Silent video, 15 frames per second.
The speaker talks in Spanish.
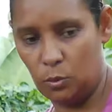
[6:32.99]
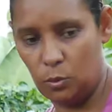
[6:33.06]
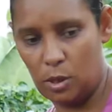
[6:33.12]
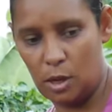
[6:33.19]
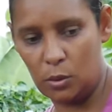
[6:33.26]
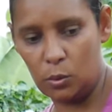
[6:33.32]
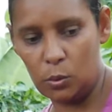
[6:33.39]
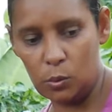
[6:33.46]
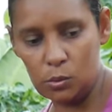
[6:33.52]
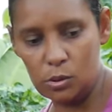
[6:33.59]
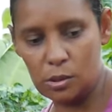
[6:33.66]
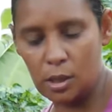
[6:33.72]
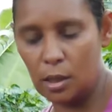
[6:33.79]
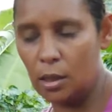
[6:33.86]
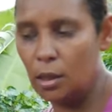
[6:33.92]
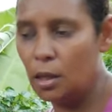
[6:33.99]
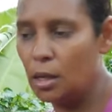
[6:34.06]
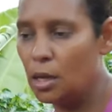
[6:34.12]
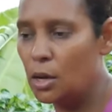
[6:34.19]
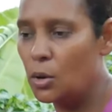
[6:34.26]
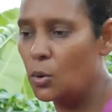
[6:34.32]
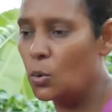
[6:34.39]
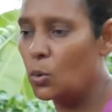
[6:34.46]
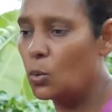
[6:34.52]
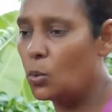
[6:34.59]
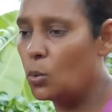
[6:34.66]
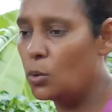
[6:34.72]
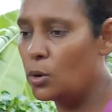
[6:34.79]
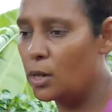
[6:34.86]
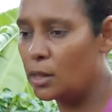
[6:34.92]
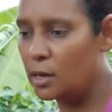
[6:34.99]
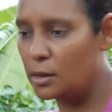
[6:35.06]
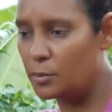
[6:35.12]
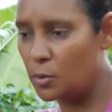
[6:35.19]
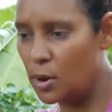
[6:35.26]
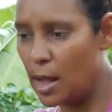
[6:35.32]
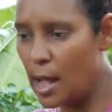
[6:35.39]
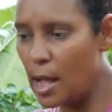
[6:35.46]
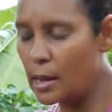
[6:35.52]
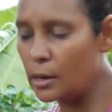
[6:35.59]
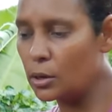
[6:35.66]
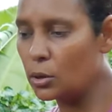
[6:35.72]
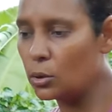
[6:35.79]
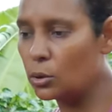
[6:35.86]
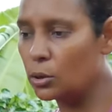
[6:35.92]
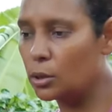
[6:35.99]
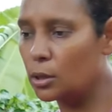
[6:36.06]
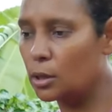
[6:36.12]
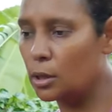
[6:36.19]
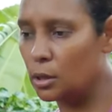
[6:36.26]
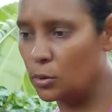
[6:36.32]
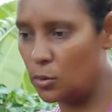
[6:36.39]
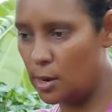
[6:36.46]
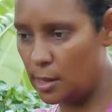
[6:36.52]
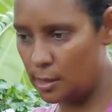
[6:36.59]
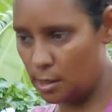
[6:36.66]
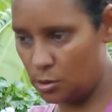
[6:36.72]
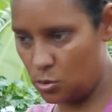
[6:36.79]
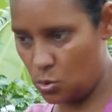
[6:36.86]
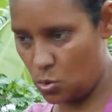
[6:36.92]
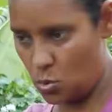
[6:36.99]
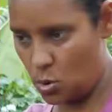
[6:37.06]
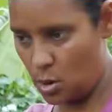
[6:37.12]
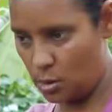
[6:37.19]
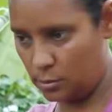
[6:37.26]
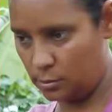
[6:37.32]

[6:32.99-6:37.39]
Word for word: Una dulce, una de limón agrio y una de toronja